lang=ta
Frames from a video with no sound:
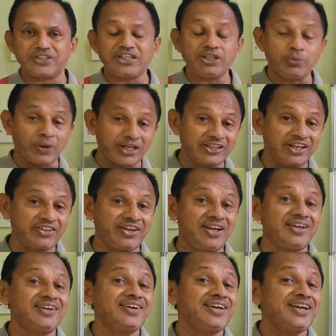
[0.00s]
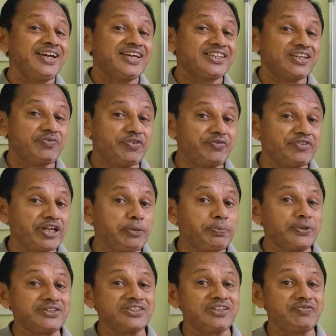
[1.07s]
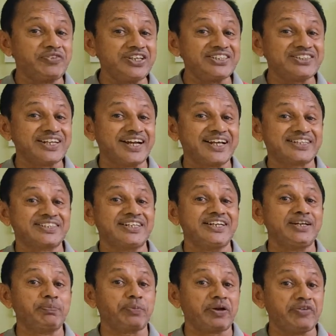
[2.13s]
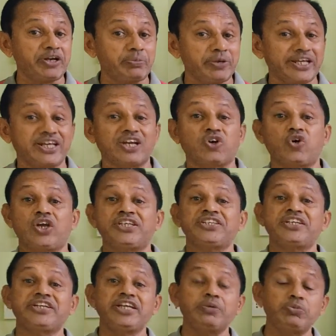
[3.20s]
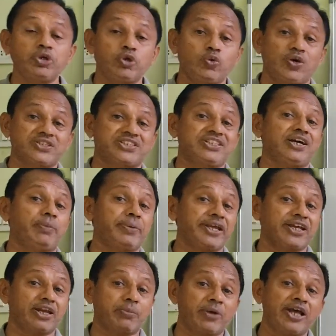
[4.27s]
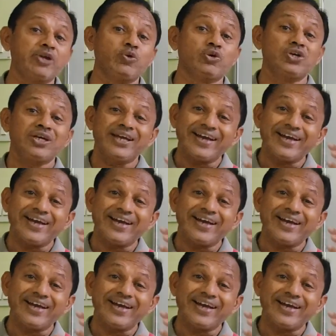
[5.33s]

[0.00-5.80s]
இது மாதிரி தான் இந்த ஃபிஃப்டி பர்சன்ட் ஃபீஸ் ரிடக்ஷன் இன் பிரைவேட் மெடிக்கல் காலேஜ் அண்ட் டீம்டு யூனிவர்சிட்டி அப்படிங்கிற மாதிரி ஒரு